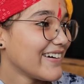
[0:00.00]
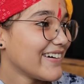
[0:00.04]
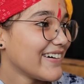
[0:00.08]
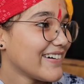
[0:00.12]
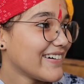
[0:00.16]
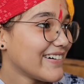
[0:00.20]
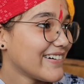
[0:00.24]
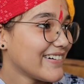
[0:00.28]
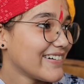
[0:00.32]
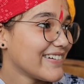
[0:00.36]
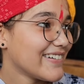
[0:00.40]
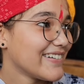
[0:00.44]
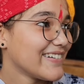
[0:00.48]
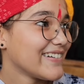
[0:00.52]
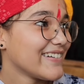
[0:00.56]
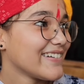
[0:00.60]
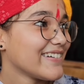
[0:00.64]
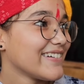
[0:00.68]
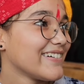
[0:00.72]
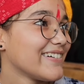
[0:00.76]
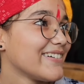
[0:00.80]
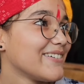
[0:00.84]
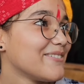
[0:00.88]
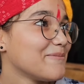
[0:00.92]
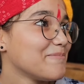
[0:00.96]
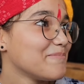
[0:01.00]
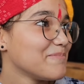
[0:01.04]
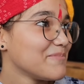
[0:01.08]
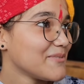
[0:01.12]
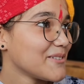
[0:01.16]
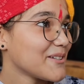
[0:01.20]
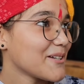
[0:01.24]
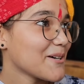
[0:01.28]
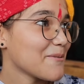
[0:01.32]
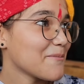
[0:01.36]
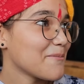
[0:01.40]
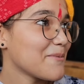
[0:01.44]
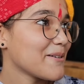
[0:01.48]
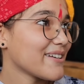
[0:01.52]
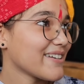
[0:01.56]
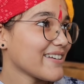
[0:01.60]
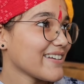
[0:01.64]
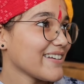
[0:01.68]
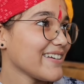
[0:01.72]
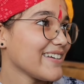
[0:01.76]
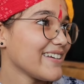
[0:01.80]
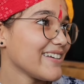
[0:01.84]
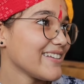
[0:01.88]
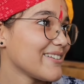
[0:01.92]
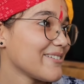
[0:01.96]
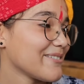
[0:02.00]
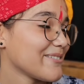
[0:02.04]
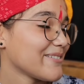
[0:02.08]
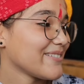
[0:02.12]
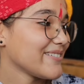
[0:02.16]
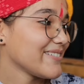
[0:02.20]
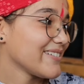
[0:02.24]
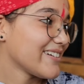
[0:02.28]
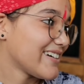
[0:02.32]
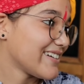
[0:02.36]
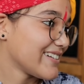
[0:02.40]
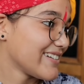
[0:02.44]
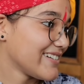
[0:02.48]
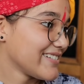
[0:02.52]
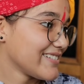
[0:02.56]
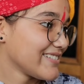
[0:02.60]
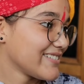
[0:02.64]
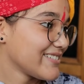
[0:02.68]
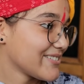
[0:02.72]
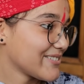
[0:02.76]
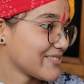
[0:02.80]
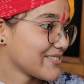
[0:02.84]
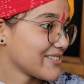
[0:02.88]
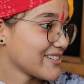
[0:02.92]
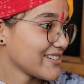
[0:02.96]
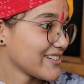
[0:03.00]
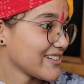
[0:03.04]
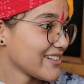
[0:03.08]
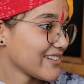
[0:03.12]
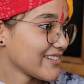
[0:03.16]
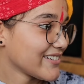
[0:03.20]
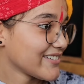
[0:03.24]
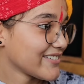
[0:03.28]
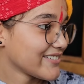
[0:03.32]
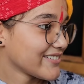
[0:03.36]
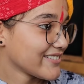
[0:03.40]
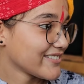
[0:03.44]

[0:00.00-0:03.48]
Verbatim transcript: और टॉप पर रही तो है तो खुशी क्या